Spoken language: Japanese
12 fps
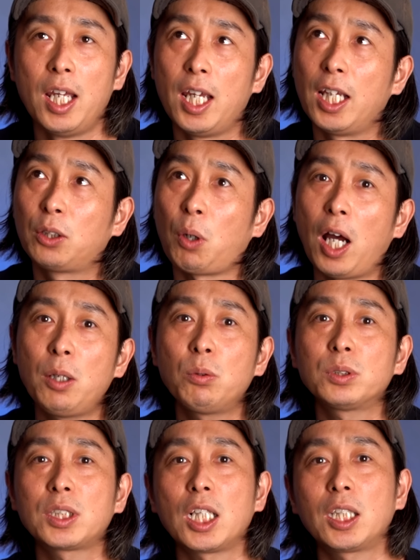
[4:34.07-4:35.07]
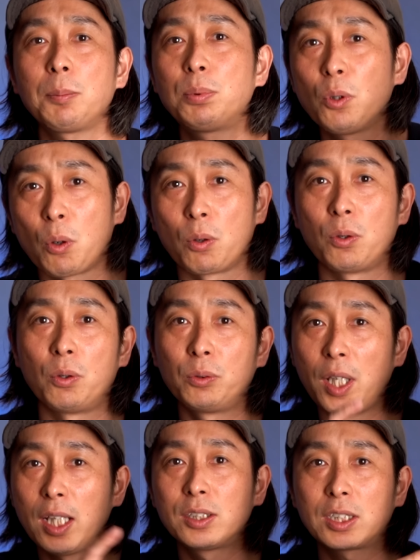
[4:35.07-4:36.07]
えっ、ー、と iPhone 13 Pro を
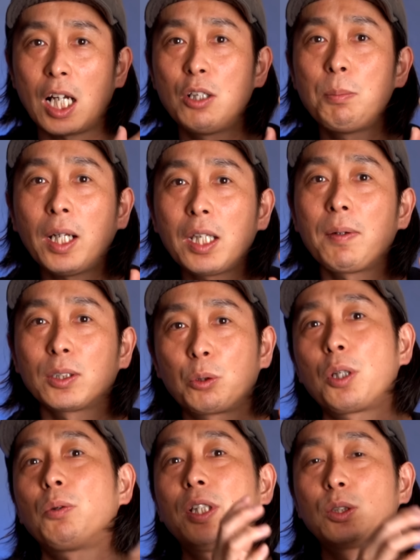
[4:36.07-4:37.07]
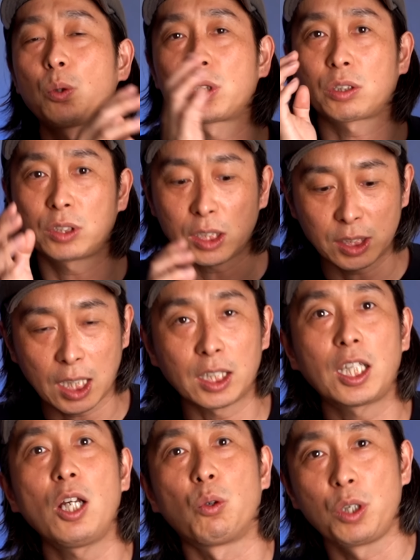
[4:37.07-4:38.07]
ね使うまではそれをね装着して使っ
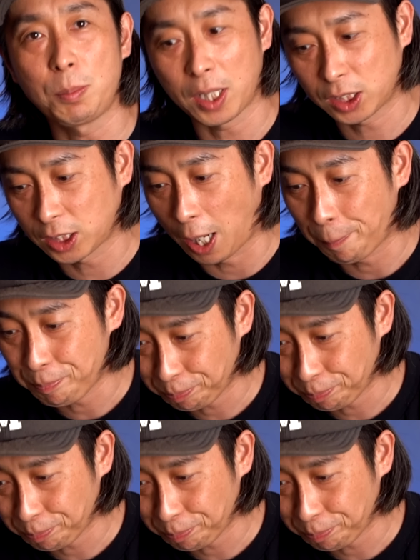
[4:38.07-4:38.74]
ておりました